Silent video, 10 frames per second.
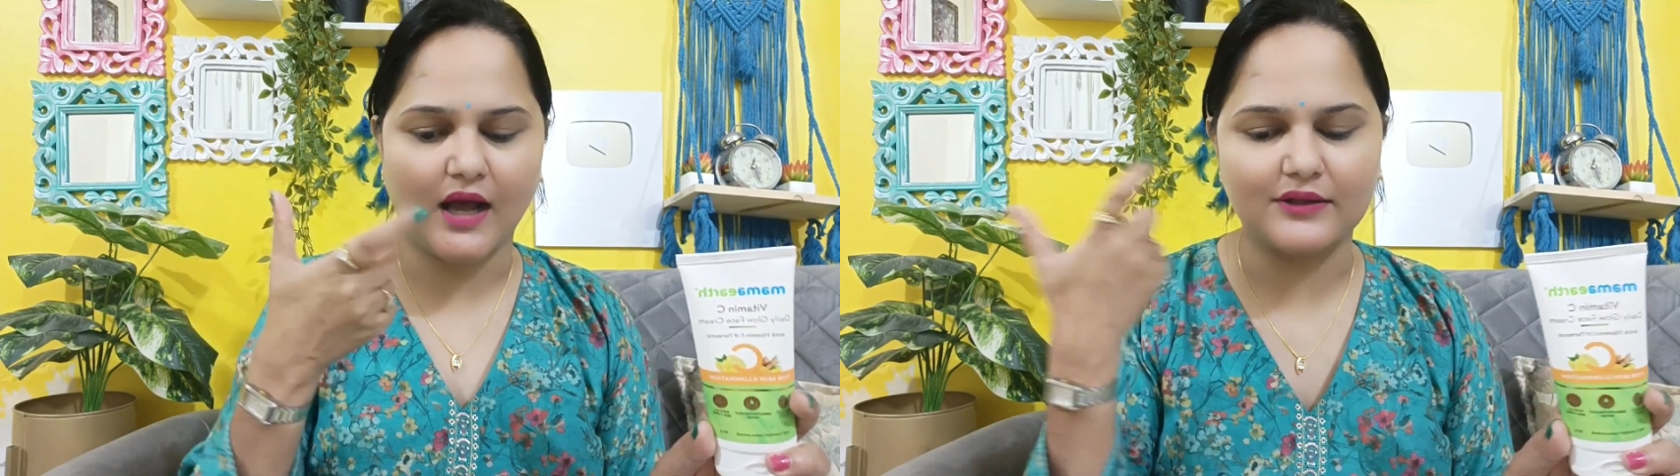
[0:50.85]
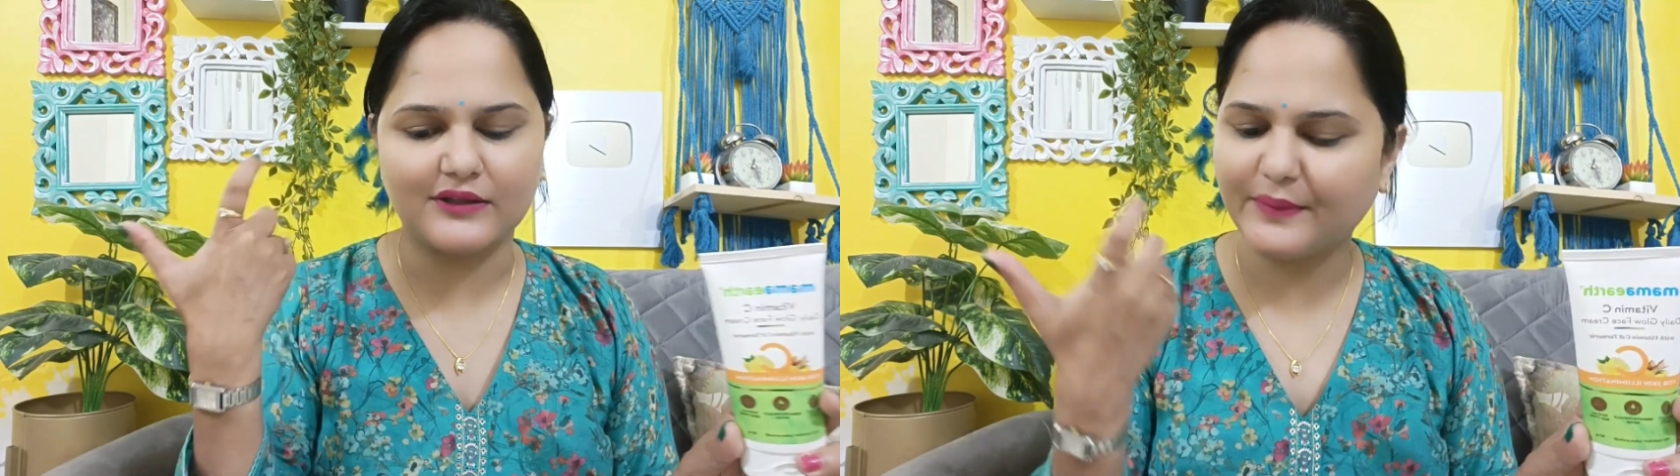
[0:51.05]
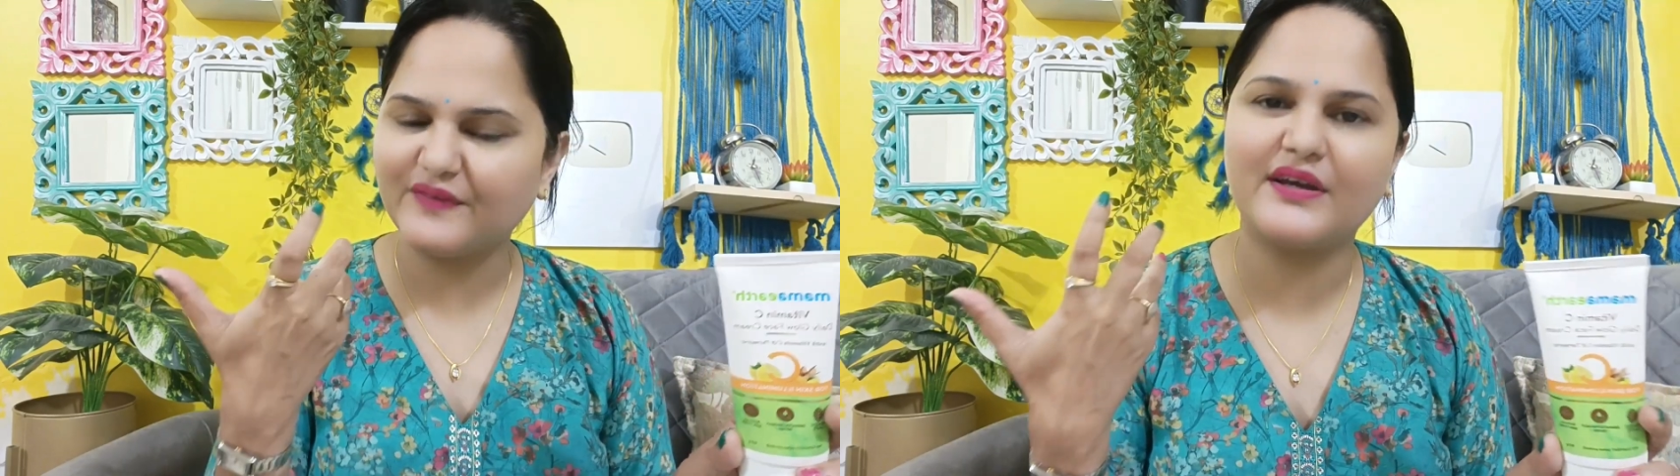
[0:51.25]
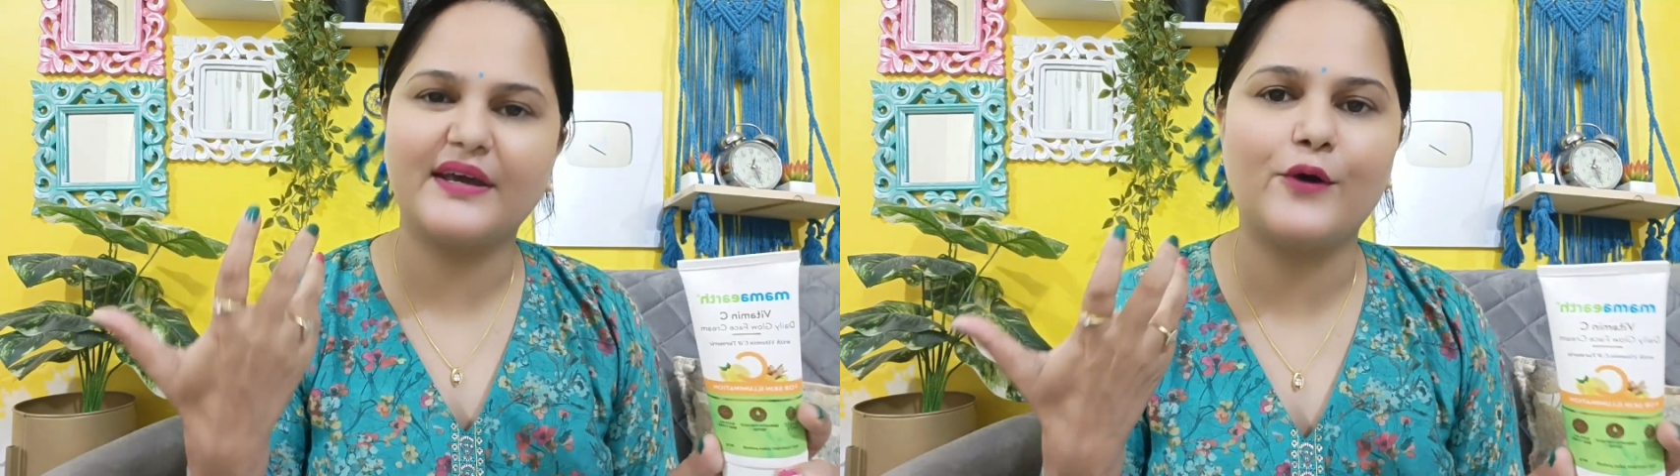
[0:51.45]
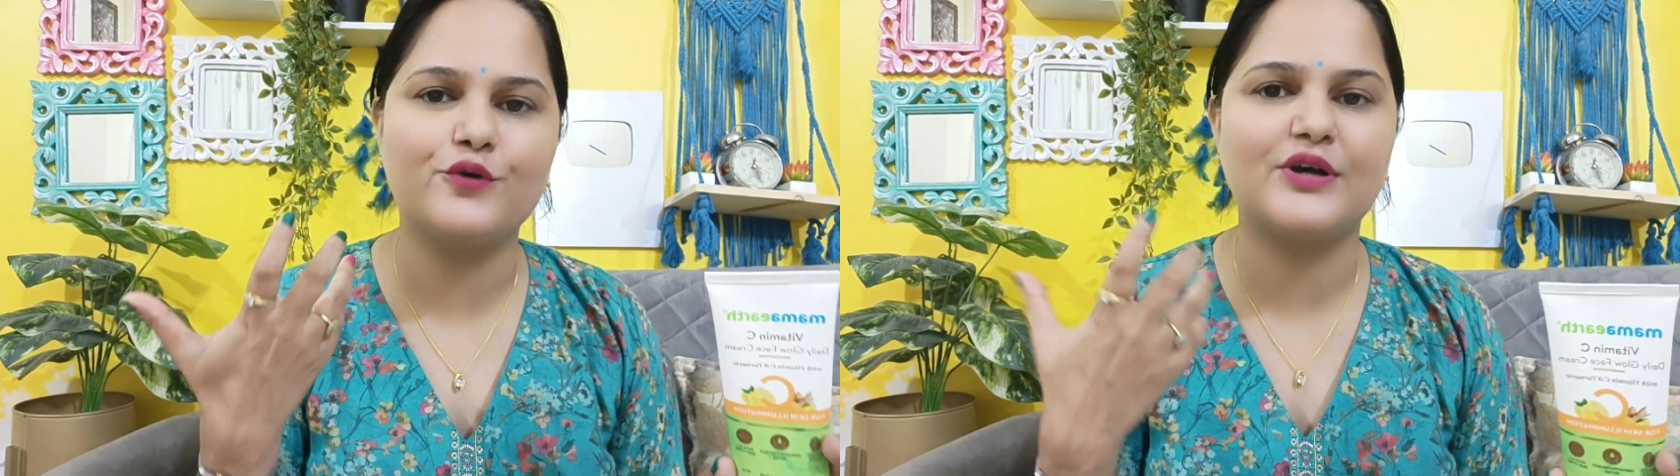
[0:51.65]
दाग धब्बे
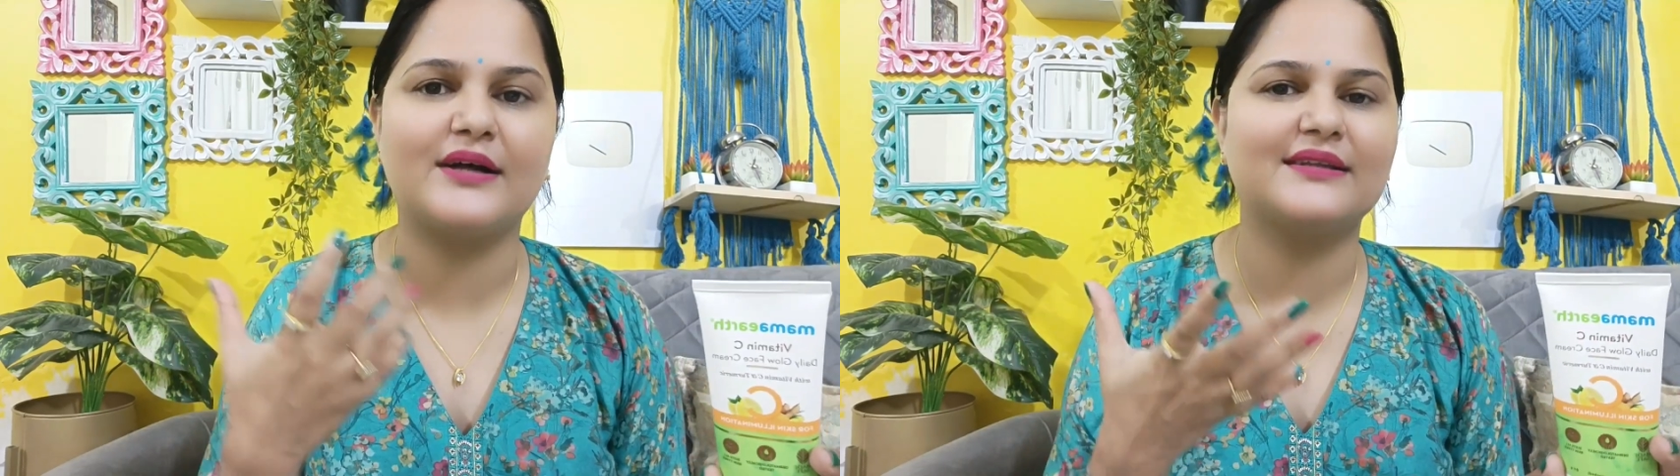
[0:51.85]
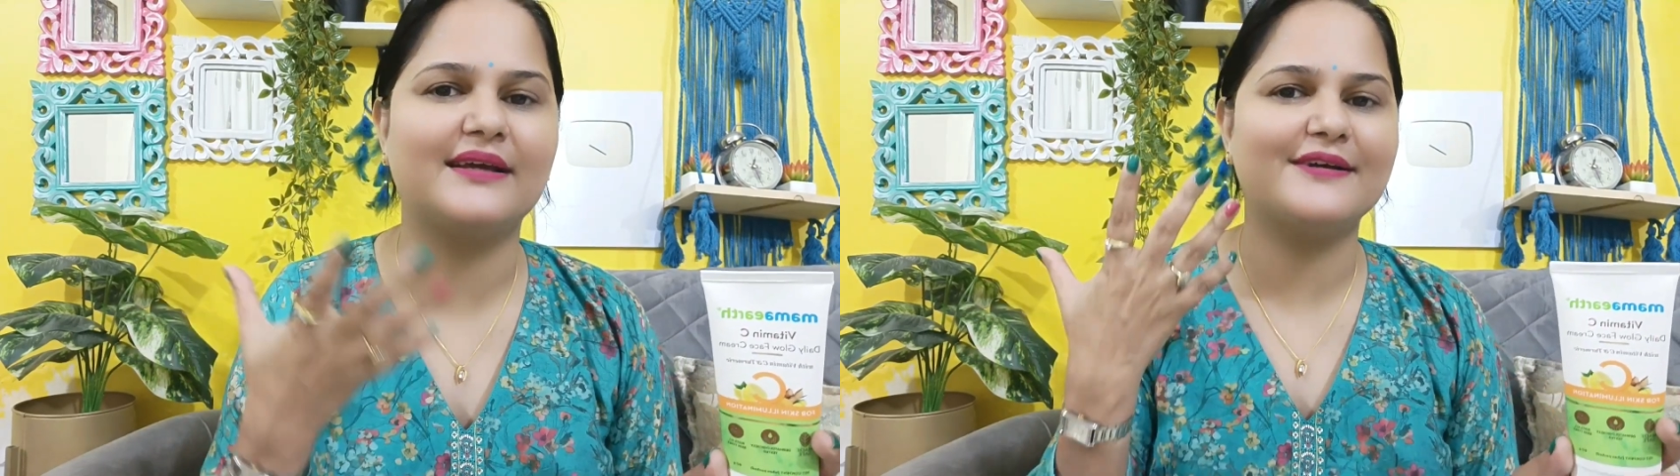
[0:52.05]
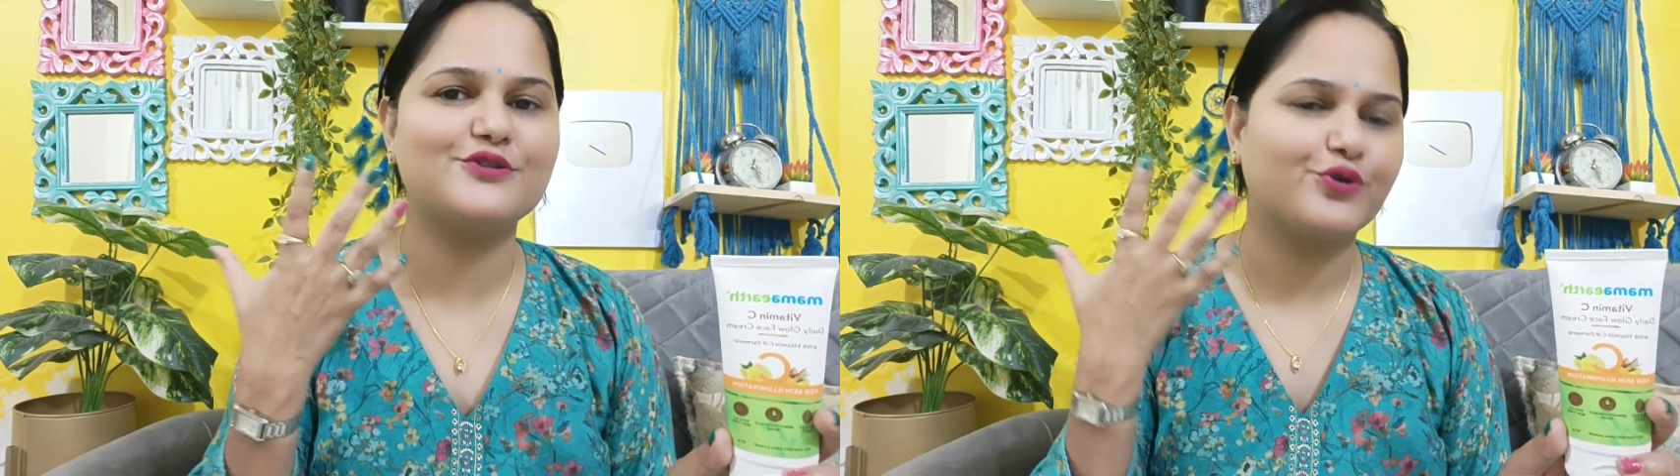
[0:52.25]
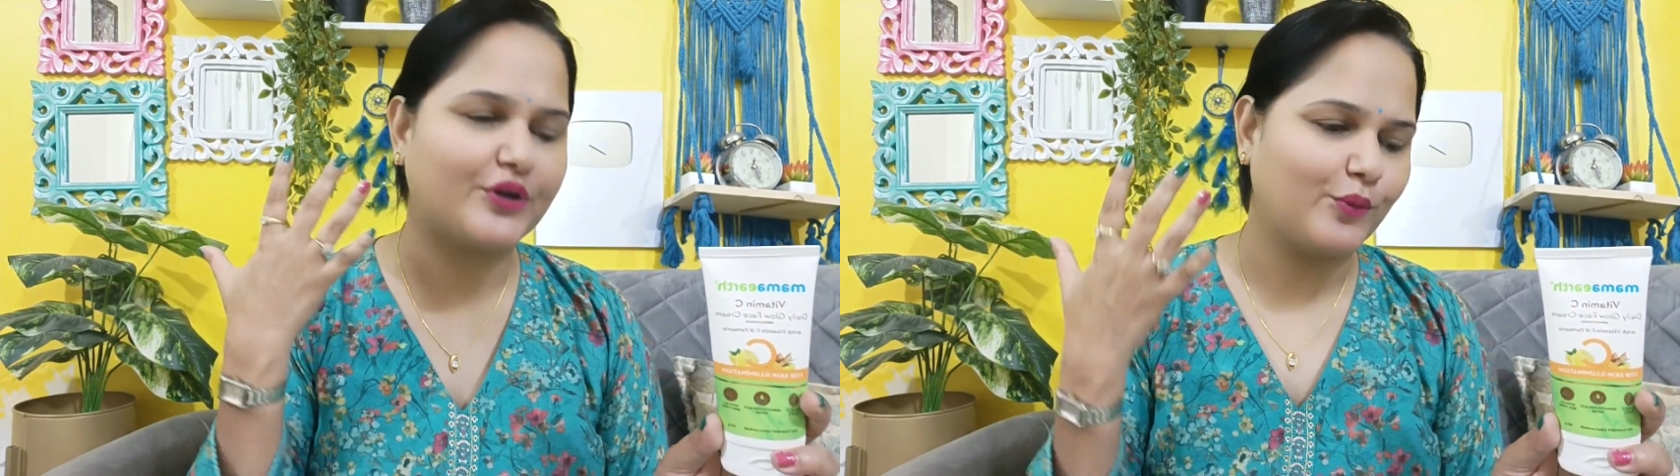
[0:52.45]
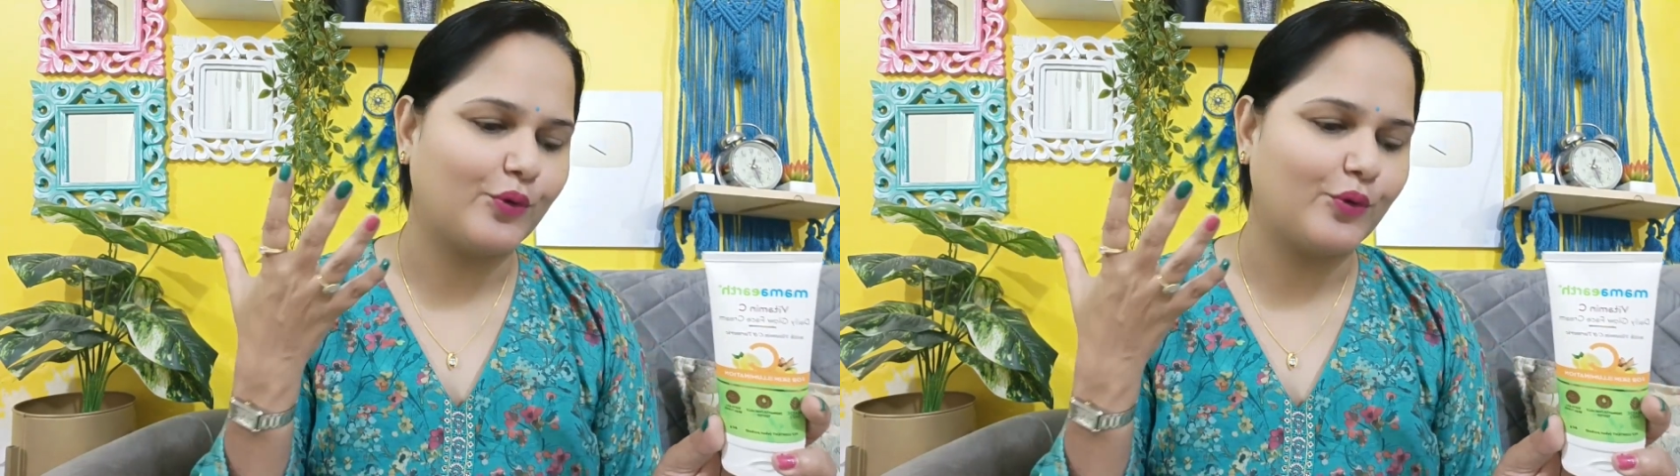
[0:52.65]
वगैरह हो जाते हैं छोटे